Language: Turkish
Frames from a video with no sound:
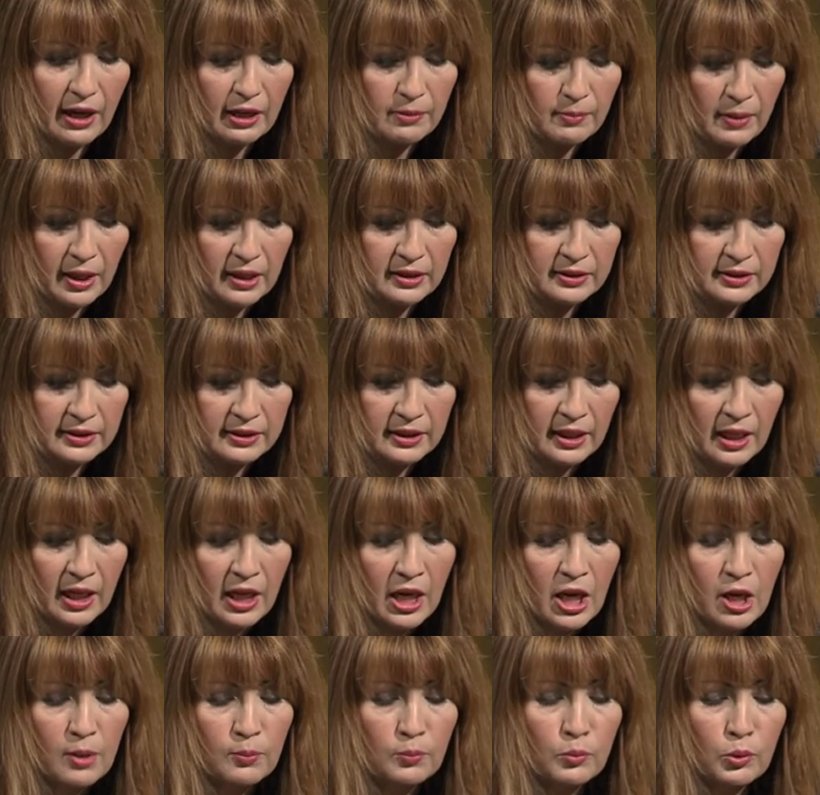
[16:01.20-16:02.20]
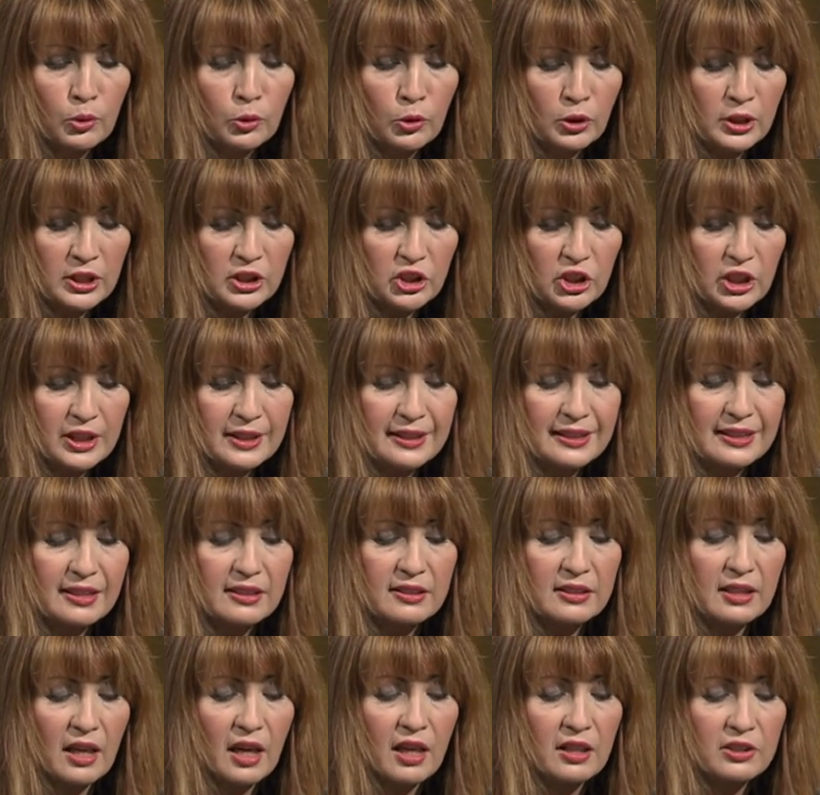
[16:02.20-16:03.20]
vermez. Bunun için
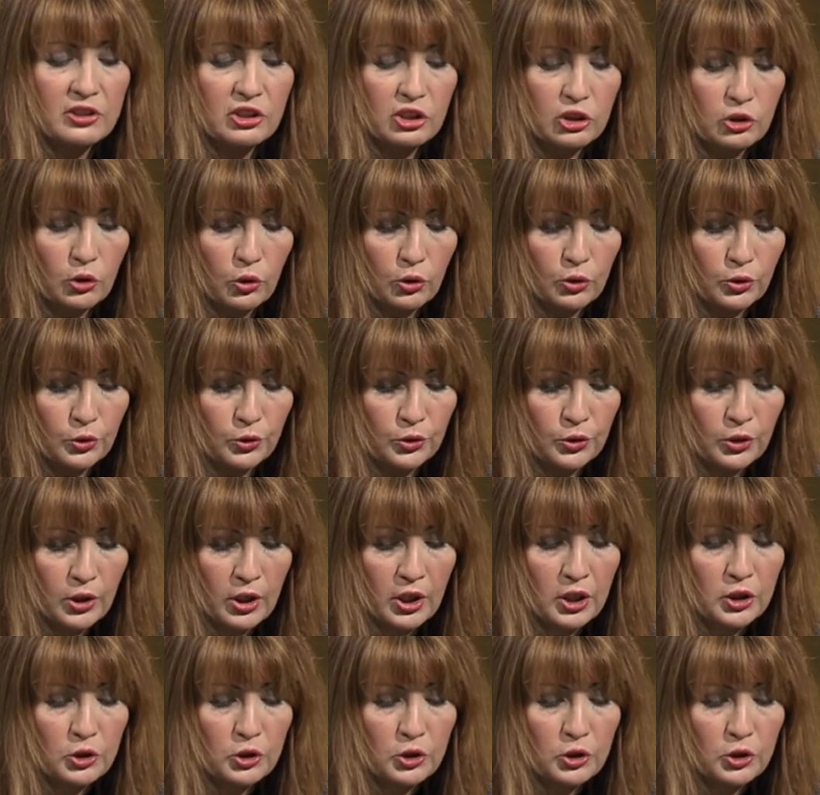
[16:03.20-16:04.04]
siz de hazır olun.